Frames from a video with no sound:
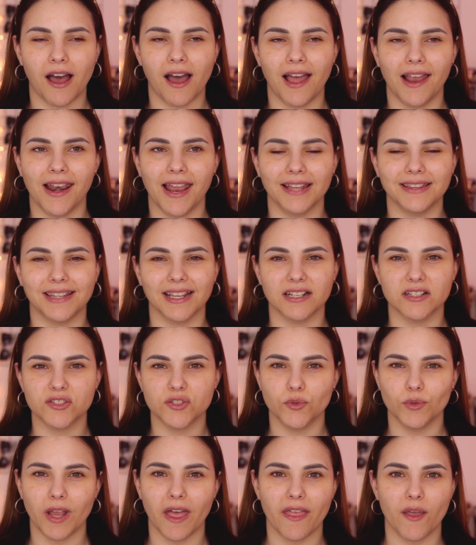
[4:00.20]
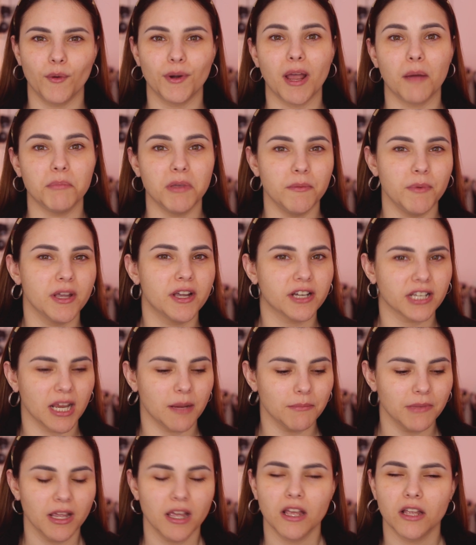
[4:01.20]
a la textura de una BB
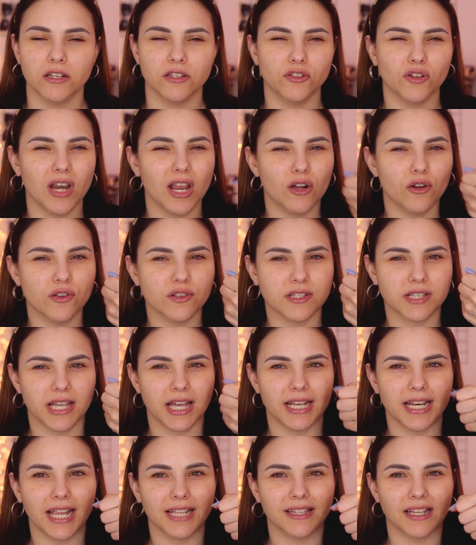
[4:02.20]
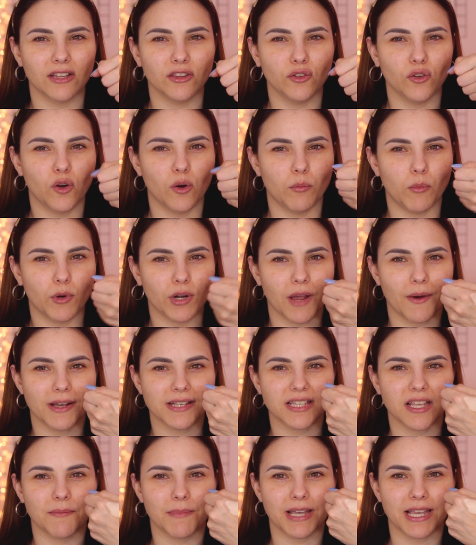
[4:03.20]
cream, no la consideraría tanto como una
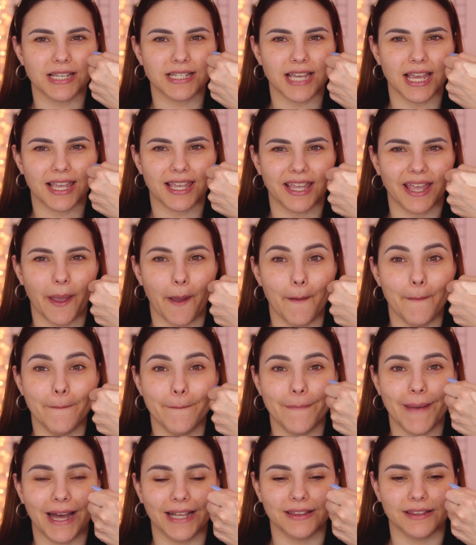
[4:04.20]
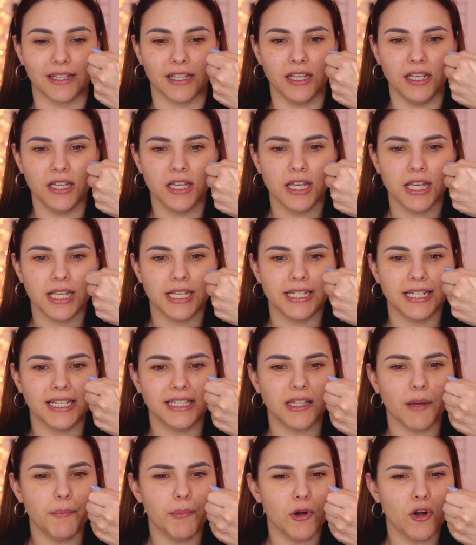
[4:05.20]
base de maquillaje mate,
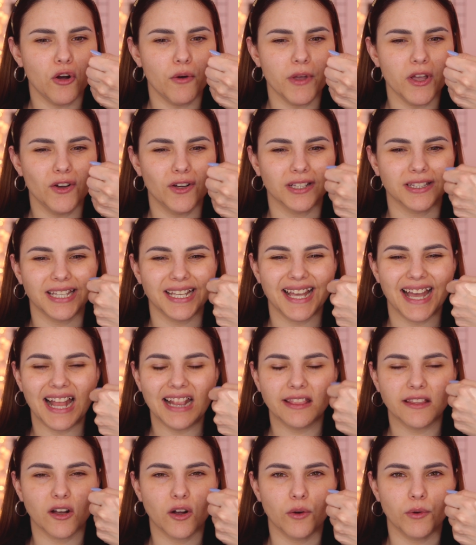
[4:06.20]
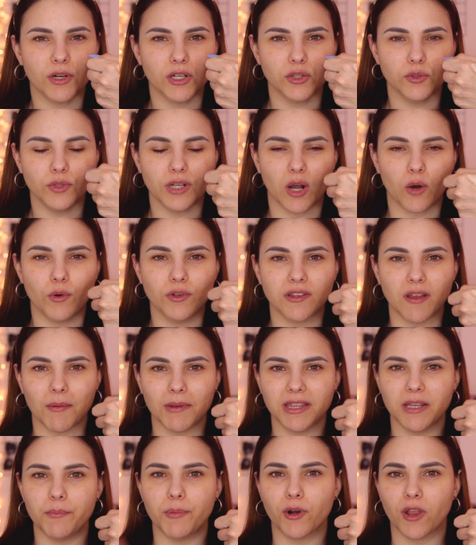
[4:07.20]
ni tampoco veo que tenga alta cobertura,
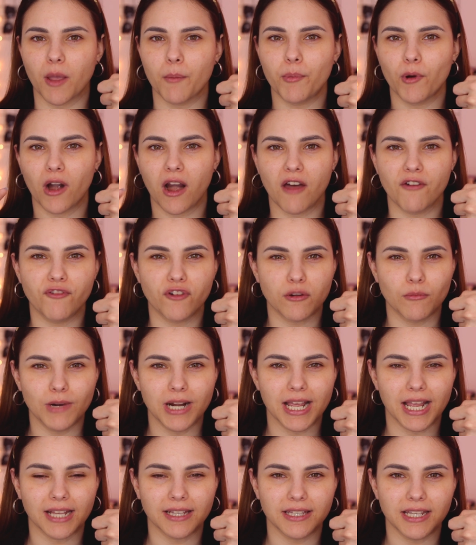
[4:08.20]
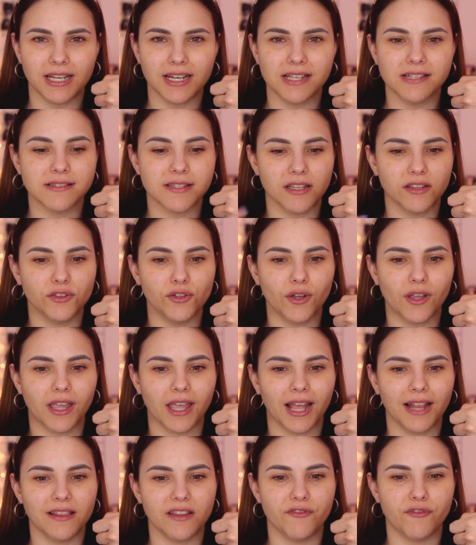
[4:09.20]
justamente porque por la fórmula que tiene siento
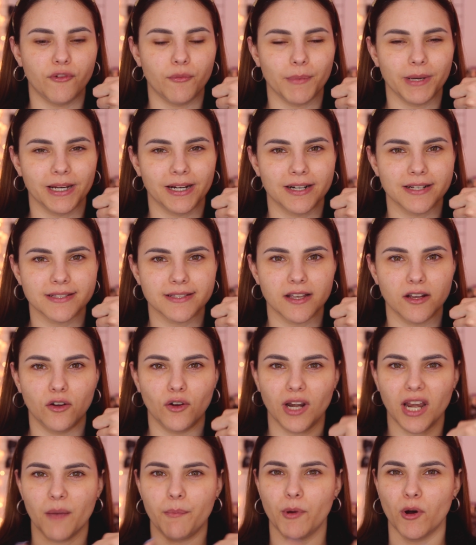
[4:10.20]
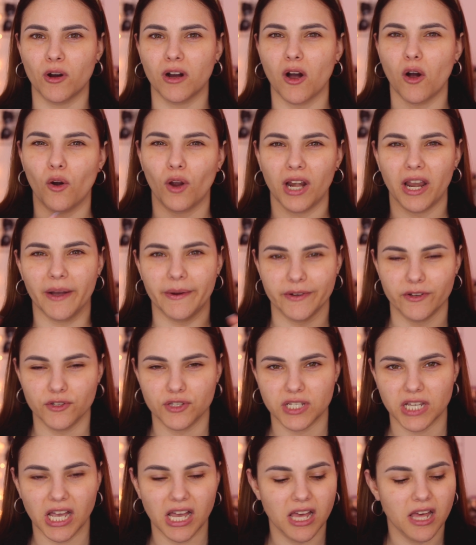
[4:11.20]
que al difuminarse con la esponja o con la
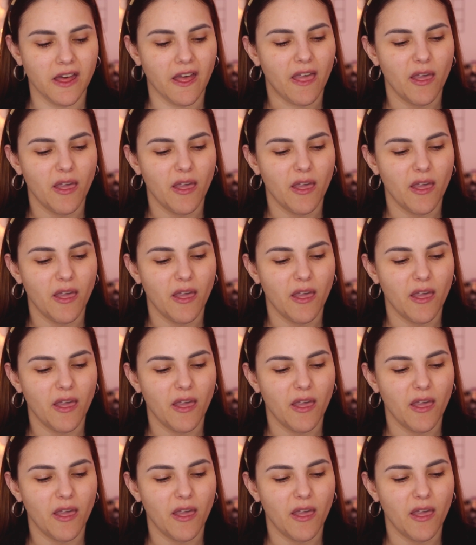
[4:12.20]
brocha